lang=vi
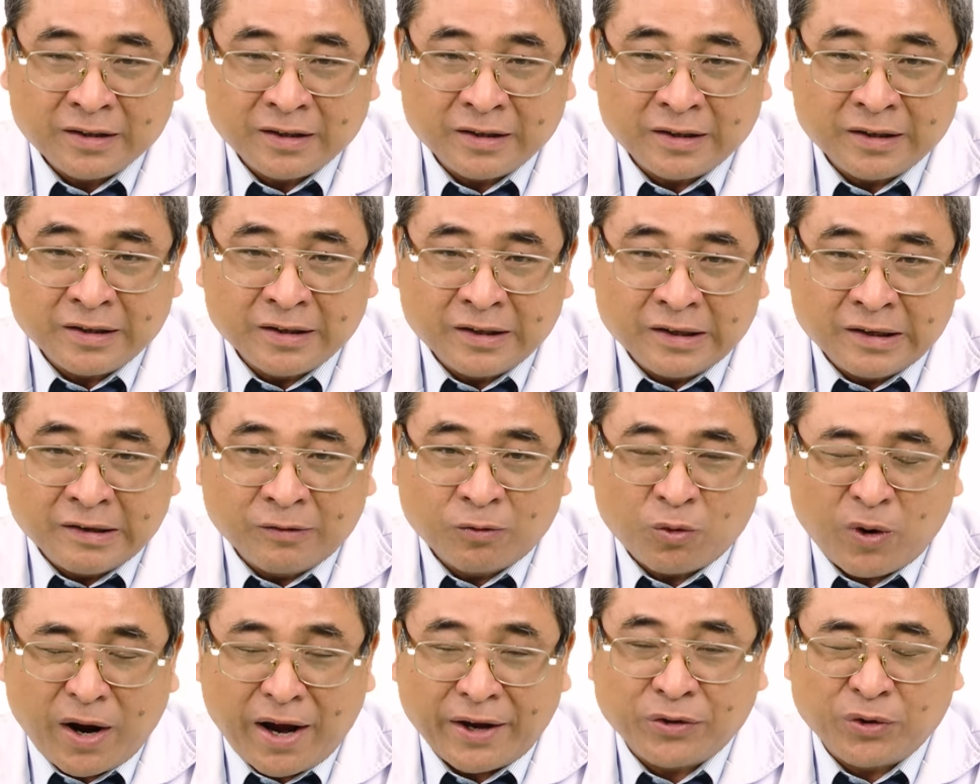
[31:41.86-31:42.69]
thì
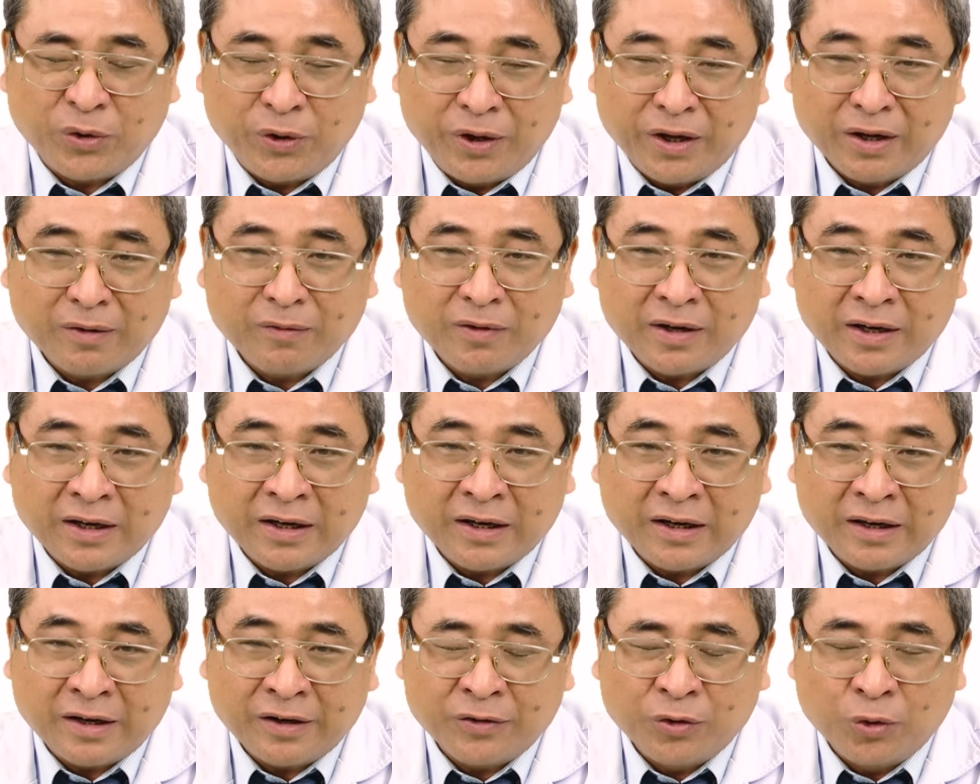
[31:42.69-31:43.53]
ngoài chuyện
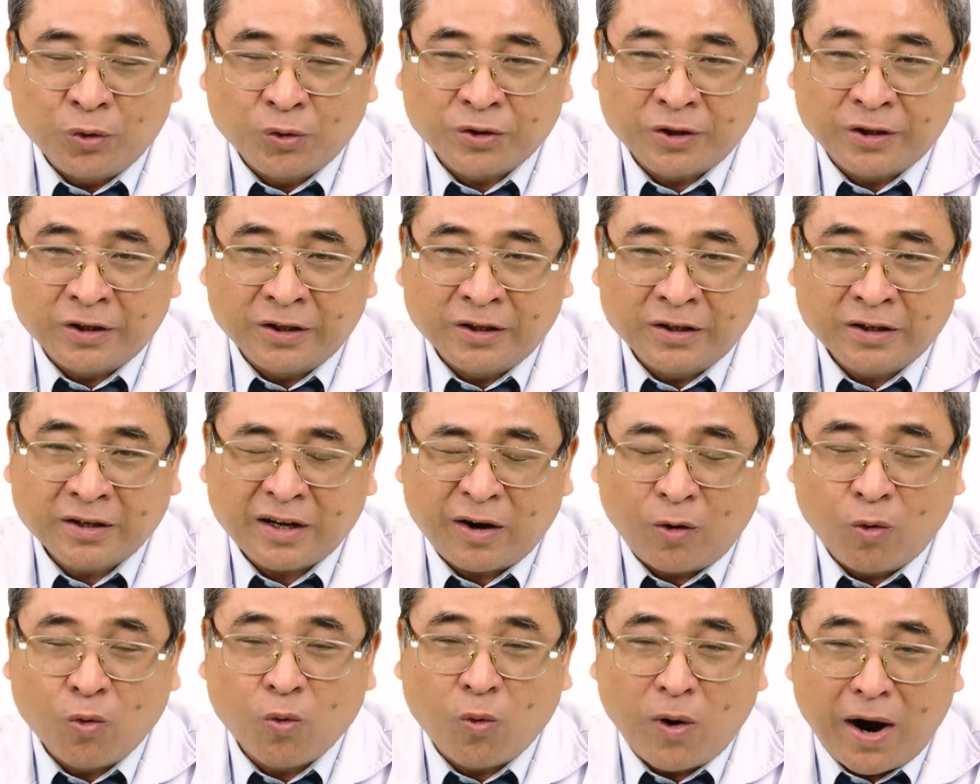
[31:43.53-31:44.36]
là điều trị
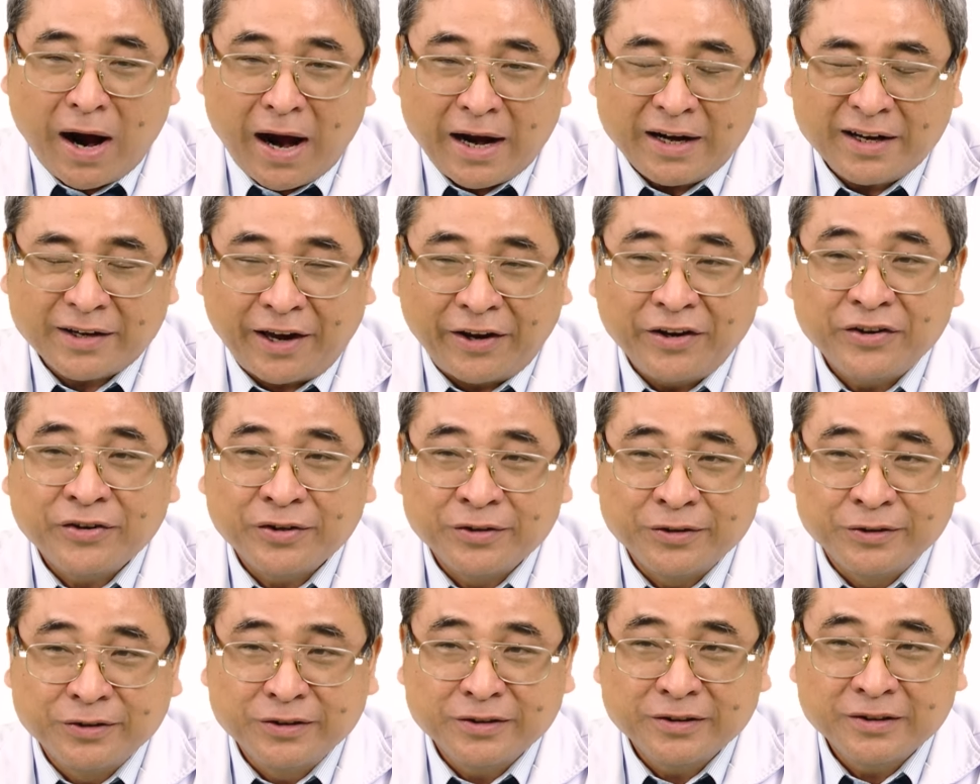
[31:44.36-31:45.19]
hậu quả là gãy
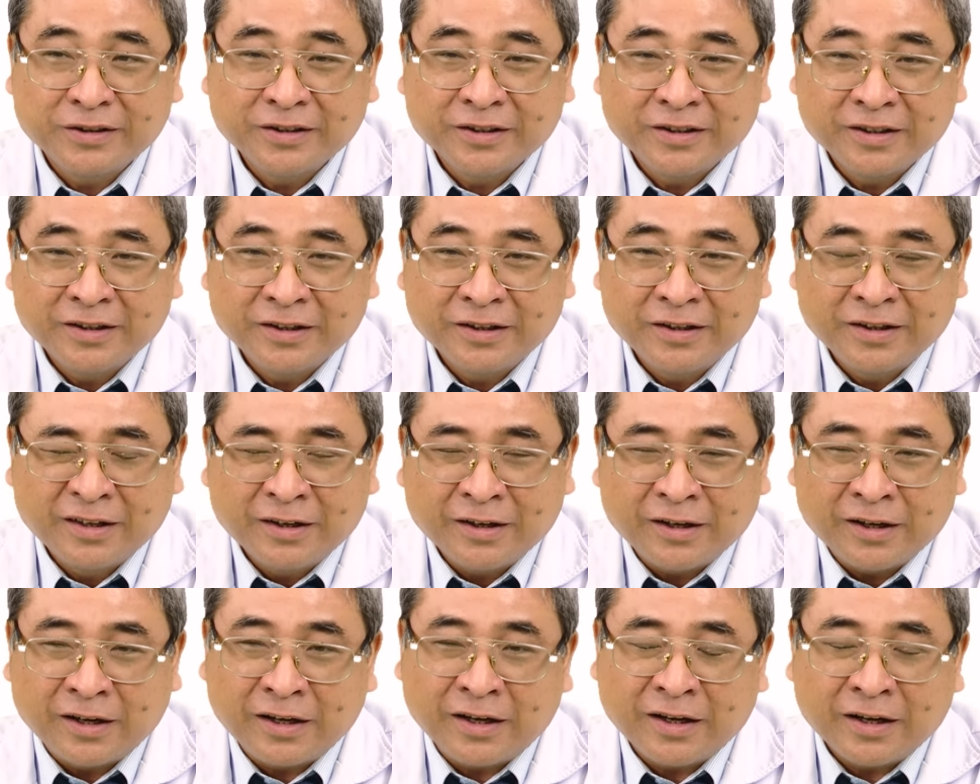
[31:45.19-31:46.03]
xương,
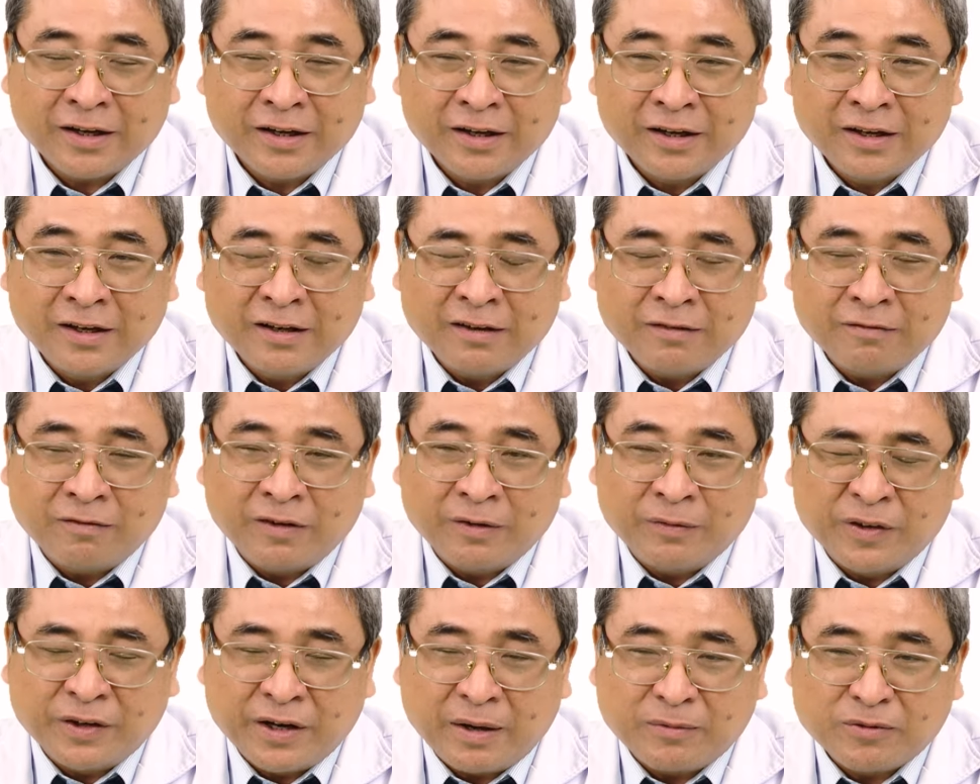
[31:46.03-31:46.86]

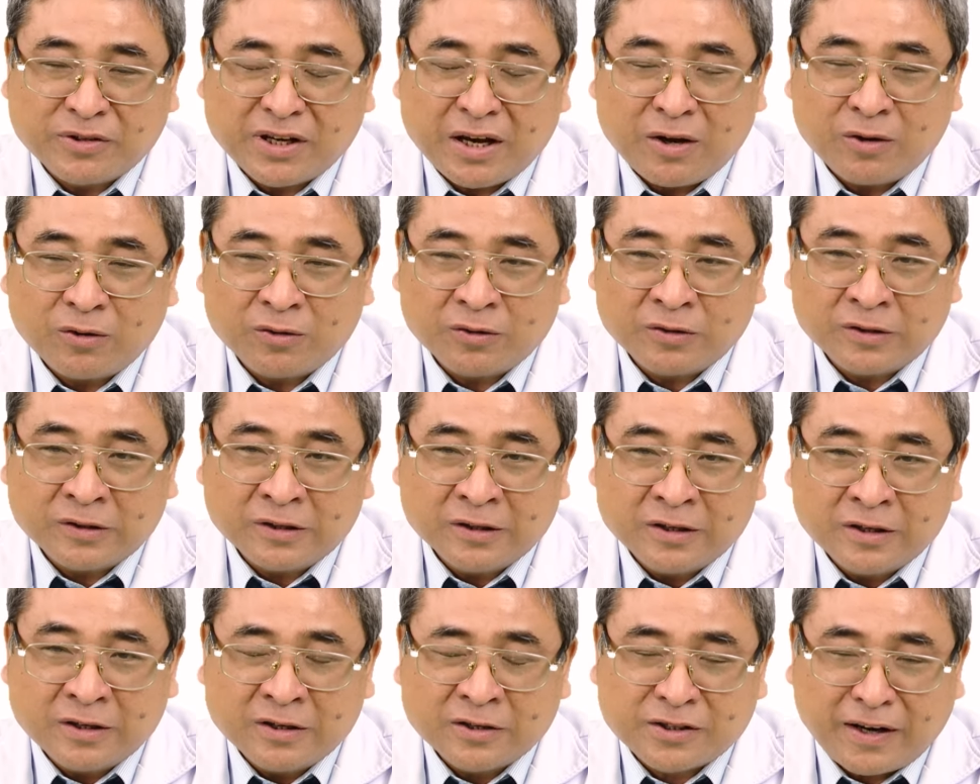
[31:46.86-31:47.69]
và mình làm sao
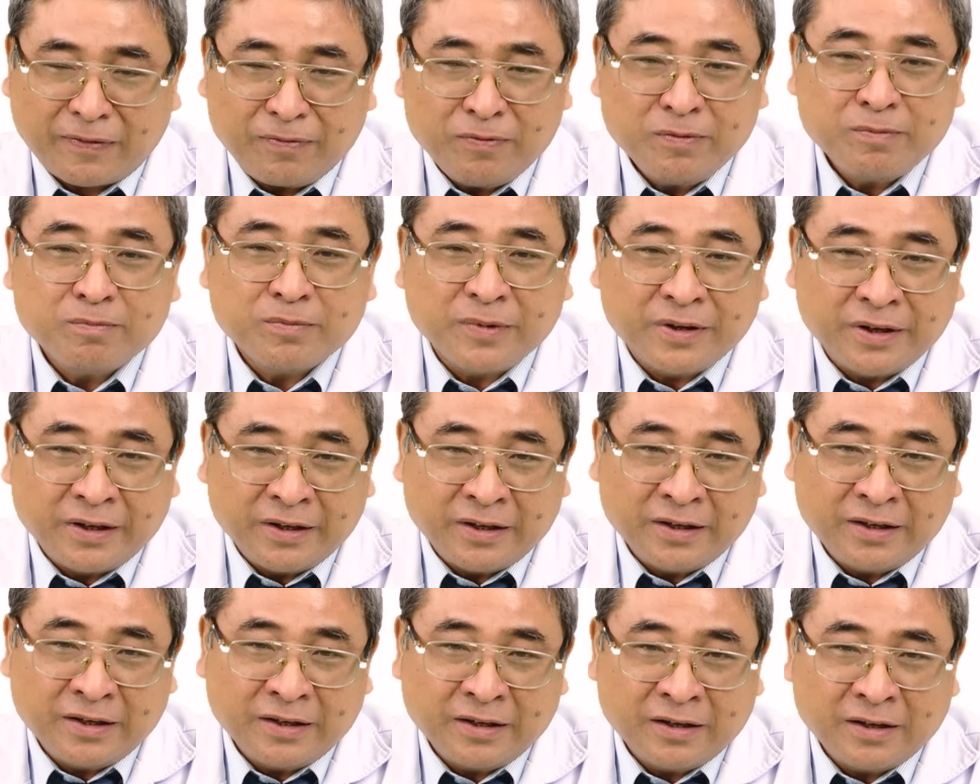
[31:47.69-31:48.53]
tránh
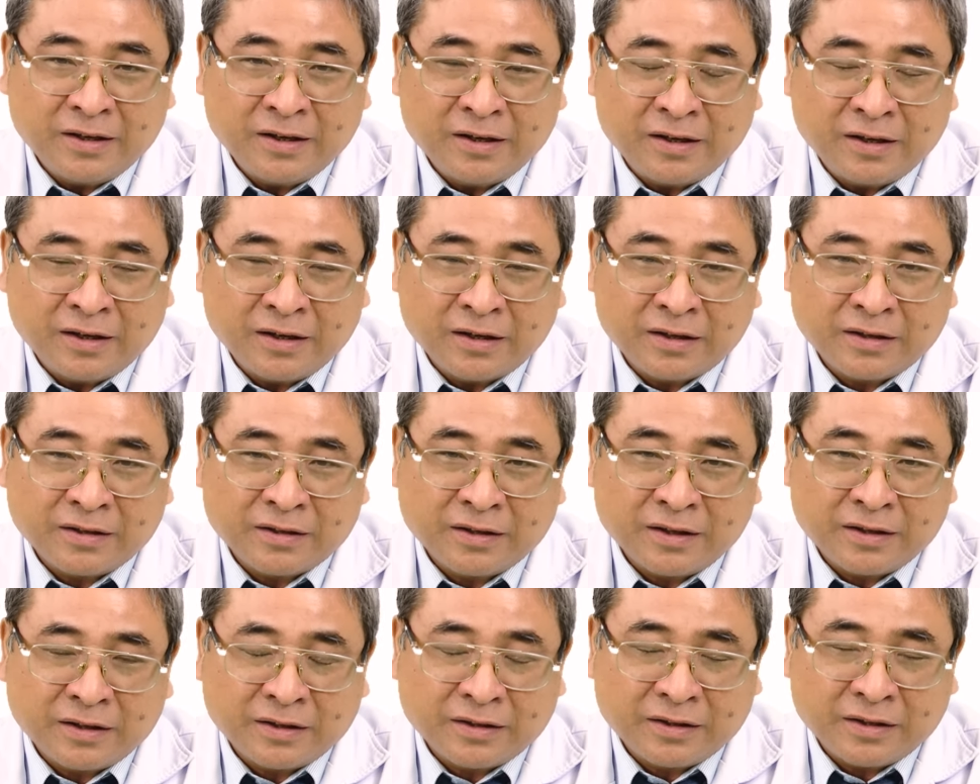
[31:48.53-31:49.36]
bị
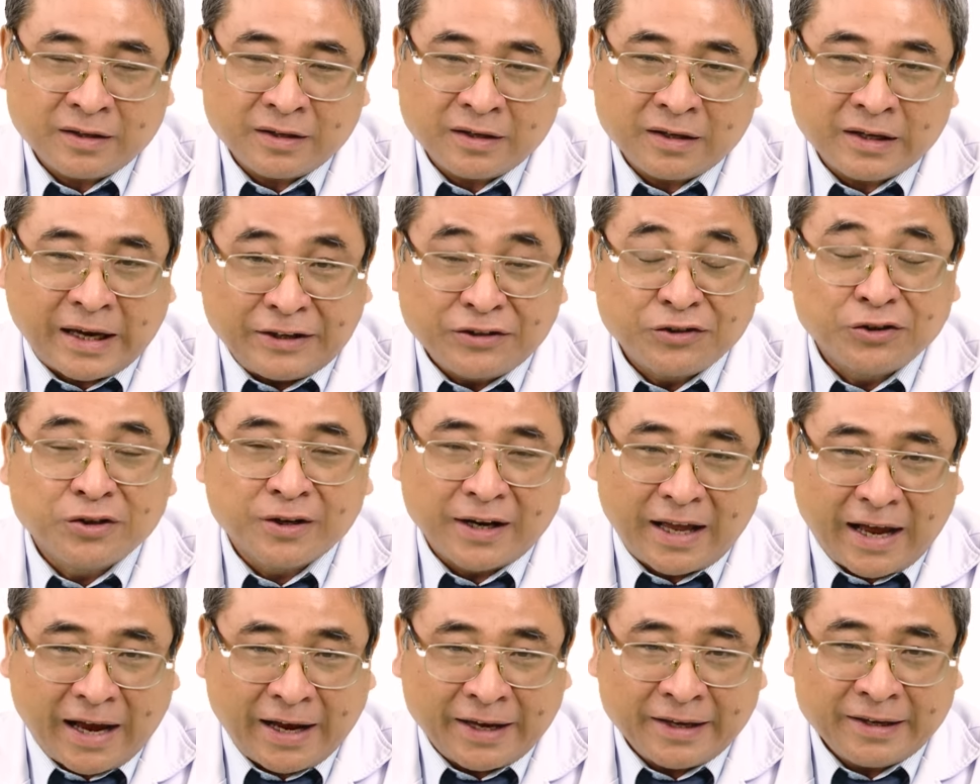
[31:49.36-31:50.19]
gãy
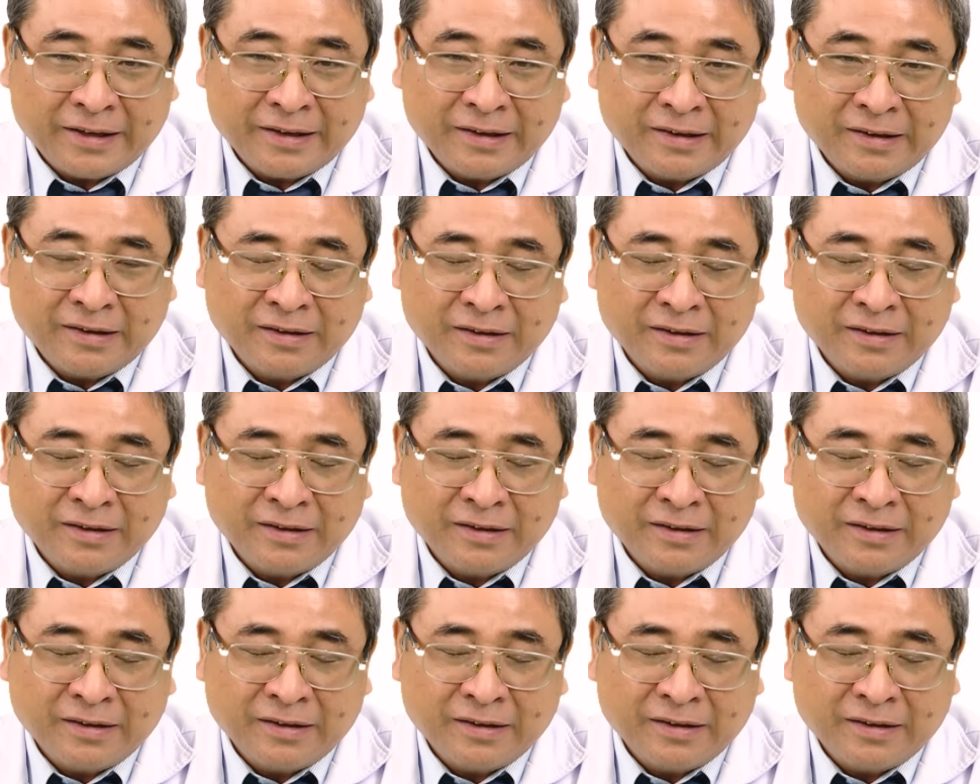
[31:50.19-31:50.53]
xương lại,